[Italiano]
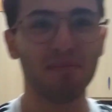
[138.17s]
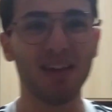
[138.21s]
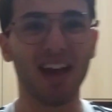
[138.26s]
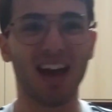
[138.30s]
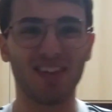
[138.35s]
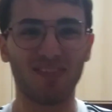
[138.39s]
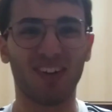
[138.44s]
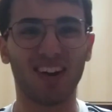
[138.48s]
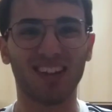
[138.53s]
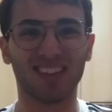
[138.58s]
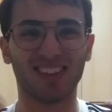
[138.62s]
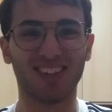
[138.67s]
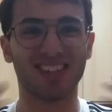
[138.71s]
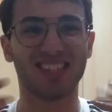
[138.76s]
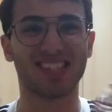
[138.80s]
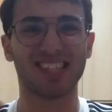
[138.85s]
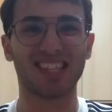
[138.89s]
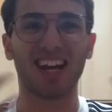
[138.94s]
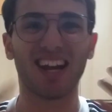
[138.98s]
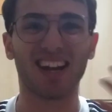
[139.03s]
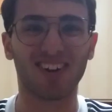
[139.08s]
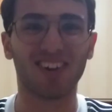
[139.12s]
mi hai fatto
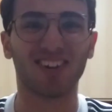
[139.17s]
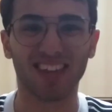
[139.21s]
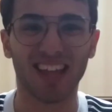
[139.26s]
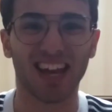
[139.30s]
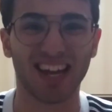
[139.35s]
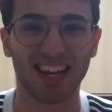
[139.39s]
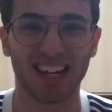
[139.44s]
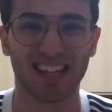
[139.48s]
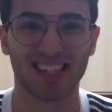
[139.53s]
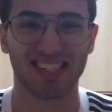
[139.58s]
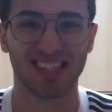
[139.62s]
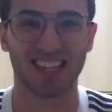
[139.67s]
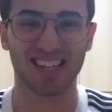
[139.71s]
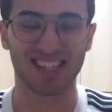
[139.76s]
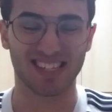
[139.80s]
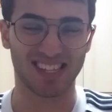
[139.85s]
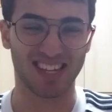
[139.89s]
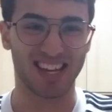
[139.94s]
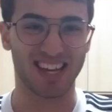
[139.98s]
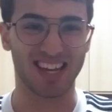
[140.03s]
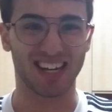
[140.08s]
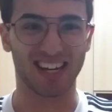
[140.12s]
stragodere
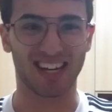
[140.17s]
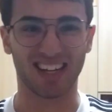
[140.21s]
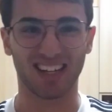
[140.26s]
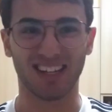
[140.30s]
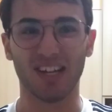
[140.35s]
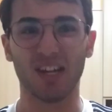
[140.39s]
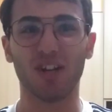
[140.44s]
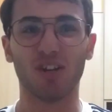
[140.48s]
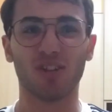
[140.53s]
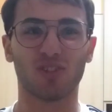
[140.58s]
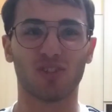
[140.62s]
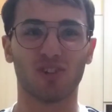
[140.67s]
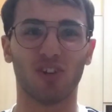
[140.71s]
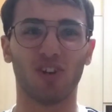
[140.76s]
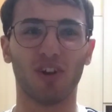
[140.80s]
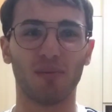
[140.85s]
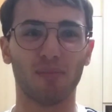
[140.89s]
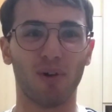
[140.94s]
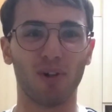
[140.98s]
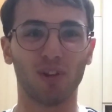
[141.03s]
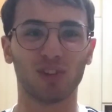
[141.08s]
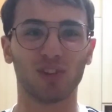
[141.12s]
stasera.
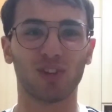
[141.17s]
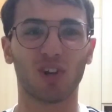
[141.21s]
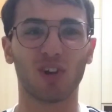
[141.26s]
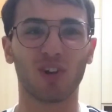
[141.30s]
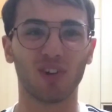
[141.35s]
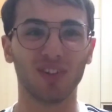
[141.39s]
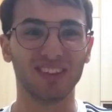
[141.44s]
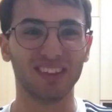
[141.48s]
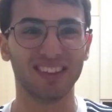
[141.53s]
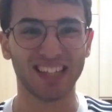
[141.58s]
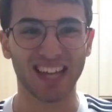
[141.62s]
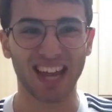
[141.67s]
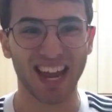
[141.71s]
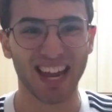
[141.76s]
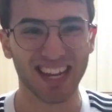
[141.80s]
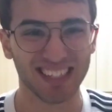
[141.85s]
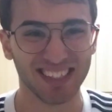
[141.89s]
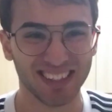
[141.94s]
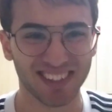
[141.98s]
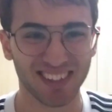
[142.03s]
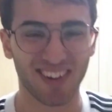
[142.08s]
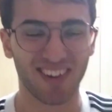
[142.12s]
Sono molto
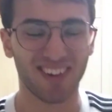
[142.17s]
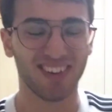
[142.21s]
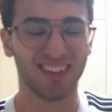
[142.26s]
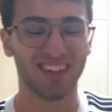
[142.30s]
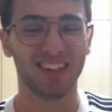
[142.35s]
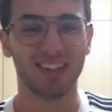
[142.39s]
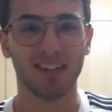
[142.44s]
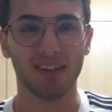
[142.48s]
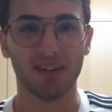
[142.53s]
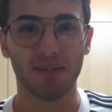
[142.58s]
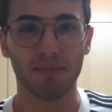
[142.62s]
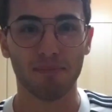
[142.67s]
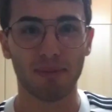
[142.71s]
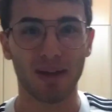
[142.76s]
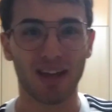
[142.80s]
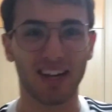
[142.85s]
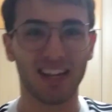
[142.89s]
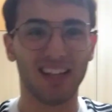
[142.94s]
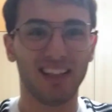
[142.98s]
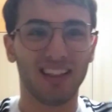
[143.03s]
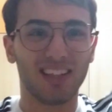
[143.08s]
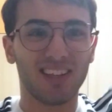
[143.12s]
contento
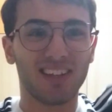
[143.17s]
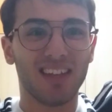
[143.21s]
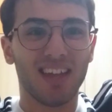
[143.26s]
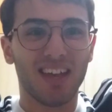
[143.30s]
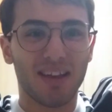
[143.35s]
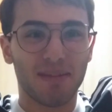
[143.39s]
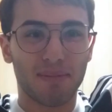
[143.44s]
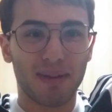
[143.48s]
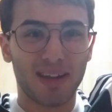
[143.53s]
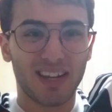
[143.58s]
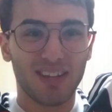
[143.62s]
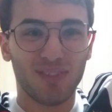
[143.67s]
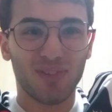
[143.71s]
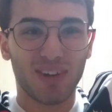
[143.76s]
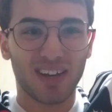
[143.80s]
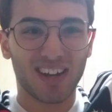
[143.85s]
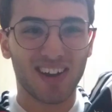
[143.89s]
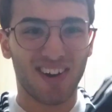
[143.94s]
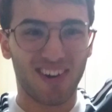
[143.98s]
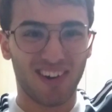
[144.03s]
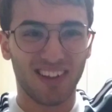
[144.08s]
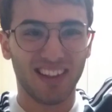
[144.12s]
per, il, per i
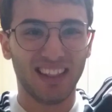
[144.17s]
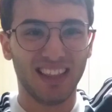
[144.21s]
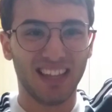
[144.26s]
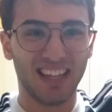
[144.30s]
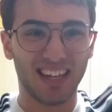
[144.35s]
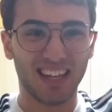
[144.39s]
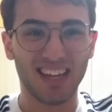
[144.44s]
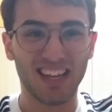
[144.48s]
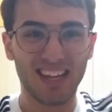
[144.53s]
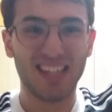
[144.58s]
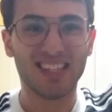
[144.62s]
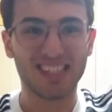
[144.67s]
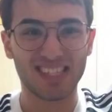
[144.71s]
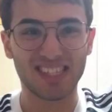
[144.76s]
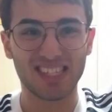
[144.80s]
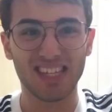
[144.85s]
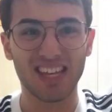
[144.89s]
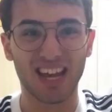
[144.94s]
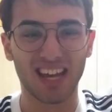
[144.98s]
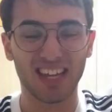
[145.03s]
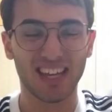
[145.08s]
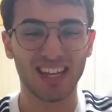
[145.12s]
due gol
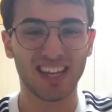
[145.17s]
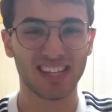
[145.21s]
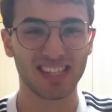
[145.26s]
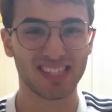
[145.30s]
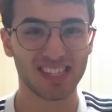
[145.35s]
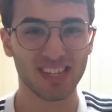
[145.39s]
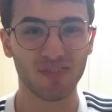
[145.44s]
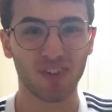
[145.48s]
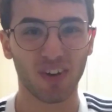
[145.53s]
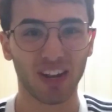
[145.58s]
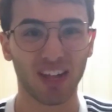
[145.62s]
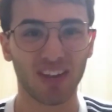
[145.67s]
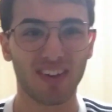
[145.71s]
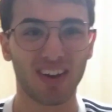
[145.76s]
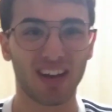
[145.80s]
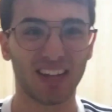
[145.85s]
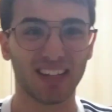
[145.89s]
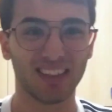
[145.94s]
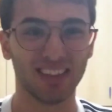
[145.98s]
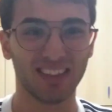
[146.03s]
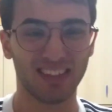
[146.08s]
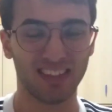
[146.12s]
si, si vola
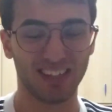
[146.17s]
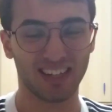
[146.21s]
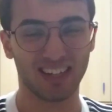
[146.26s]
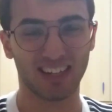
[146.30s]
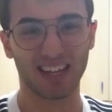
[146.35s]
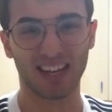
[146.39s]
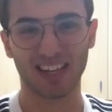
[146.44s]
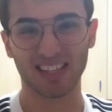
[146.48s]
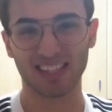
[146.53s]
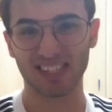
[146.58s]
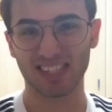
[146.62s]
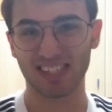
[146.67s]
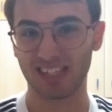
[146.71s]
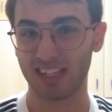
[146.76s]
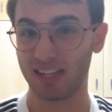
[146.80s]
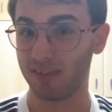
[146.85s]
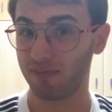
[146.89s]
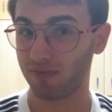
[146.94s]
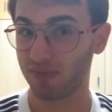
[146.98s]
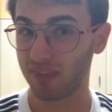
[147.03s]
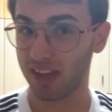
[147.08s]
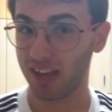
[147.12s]
avanti,
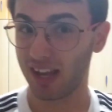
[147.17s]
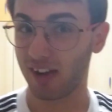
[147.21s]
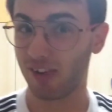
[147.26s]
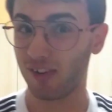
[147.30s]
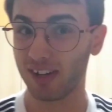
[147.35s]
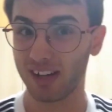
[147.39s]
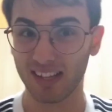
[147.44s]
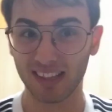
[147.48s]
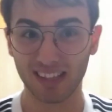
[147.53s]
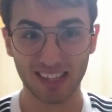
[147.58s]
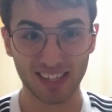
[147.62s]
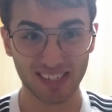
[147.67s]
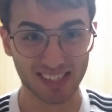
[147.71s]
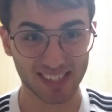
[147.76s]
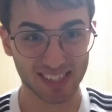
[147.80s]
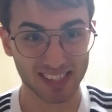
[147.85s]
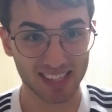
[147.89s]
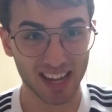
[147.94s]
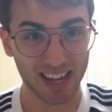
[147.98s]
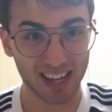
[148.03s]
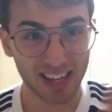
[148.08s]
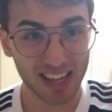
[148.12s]
ragazzi. Ora
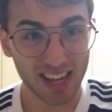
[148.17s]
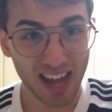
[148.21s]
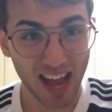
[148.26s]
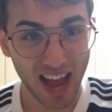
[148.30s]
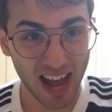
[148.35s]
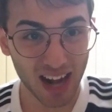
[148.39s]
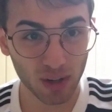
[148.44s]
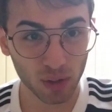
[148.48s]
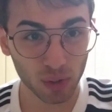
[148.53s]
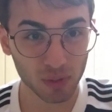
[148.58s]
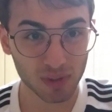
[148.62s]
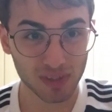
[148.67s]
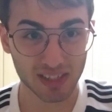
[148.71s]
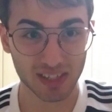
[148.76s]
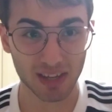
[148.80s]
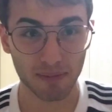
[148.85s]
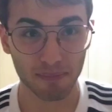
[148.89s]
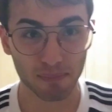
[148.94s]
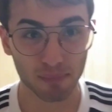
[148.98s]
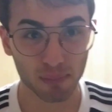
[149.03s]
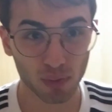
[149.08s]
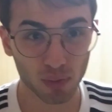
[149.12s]
testa al
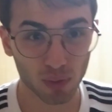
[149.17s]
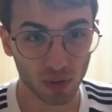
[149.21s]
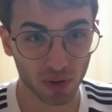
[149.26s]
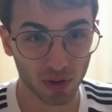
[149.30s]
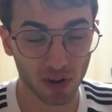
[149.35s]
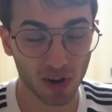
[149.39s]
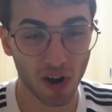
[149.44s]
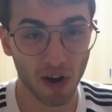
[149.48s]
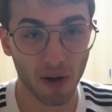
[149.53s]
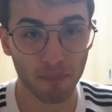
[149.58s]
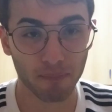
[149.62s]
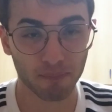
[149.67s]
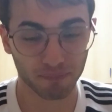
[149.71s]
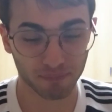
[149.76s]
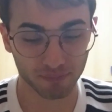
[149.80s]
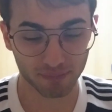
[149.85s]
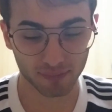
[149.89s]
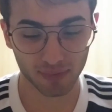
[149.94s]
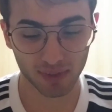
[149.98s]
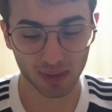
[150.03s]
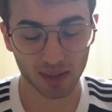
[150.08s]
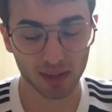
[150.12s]
Lussemburgo
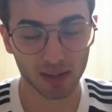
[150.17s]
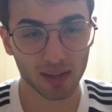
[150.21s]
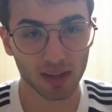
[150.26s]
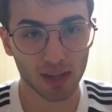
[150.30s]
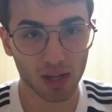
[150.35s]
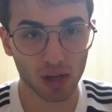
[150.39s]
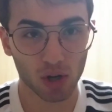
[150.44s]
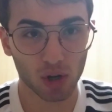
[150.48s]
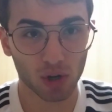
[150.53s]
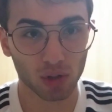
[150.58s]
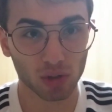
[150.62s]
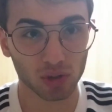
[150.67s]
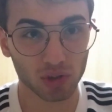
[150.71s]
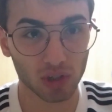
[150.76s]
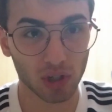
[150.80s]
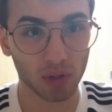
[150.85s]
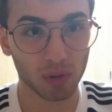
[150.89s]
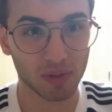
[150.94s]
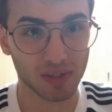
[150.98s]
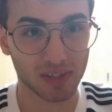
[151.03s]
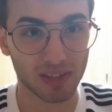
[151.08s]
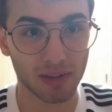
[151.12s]
contro
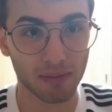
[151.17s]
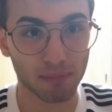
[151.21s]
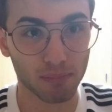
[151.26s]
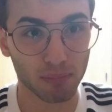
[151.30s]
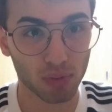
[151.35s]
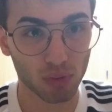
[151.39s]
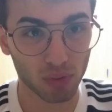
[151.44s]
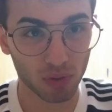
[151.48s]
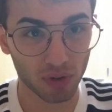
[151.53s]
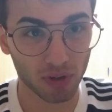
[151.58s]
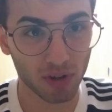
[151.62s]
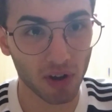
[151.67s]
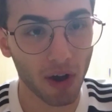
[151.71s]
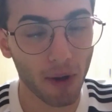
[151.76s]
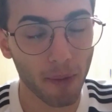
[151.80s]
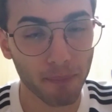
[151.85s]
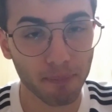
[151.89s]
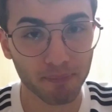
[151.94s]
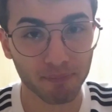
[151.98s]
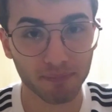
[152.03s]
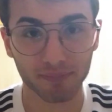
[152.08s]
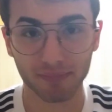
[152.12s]
il
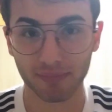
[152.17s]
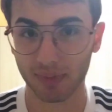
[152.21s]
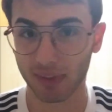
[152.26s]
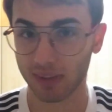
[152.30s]
Lussemburgo